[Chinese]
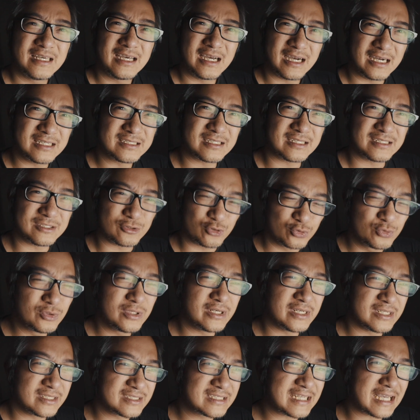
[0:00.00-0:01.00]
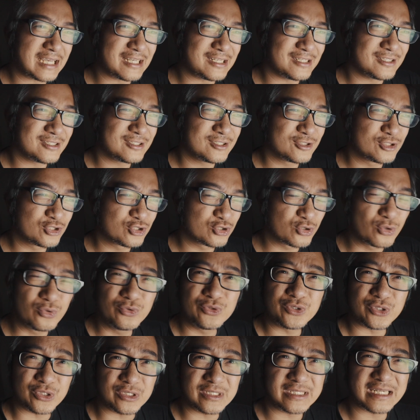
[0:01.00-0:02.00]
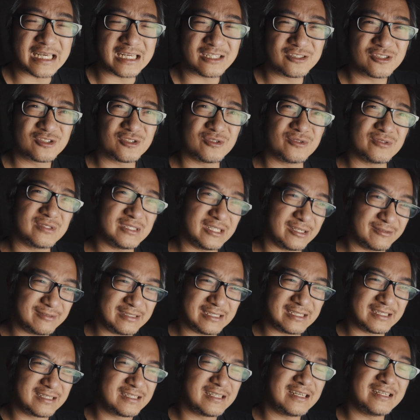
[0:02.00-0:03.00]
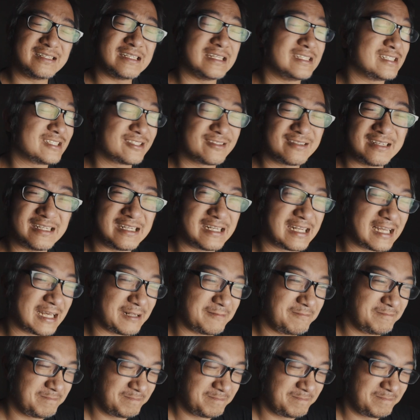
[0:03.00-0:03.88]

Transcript: 或者如何在众群当中有你的特点就很难。